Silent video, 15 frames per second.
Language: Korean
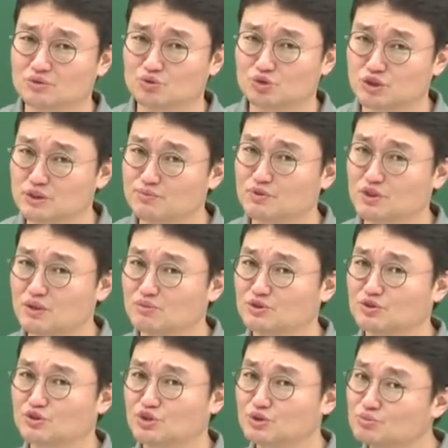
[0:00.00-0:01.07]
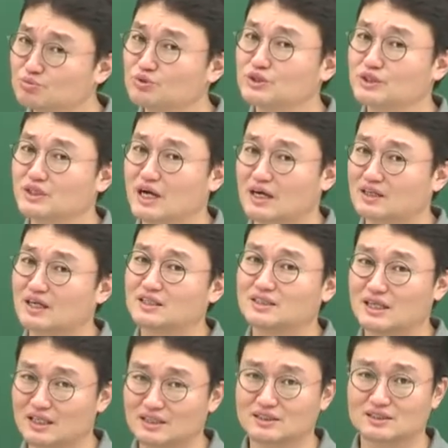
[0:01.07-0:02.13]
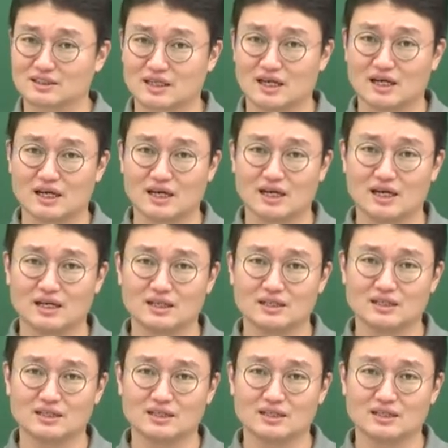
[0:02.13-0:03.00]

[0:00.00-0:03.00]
90점은 충분히 가능하지 않았을까